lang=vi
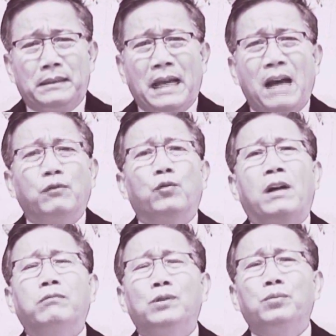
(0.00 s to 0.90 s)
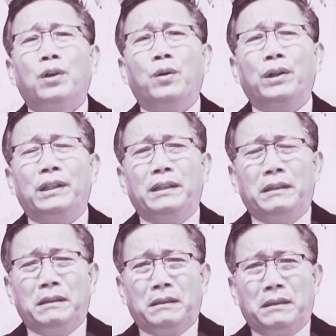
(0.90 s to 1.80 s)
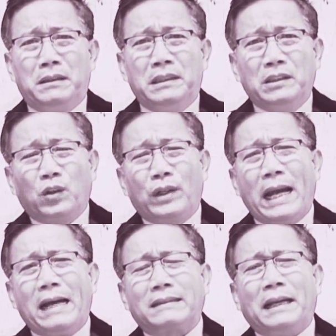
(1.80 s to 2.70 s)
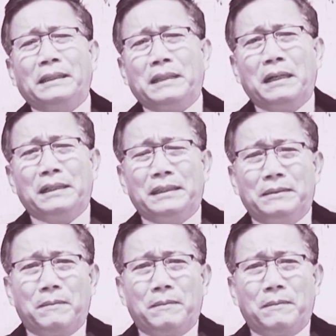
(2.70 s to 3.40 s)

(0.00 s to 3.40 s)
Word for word: đã vu khống chúng tôi à, những tội ác tày trời.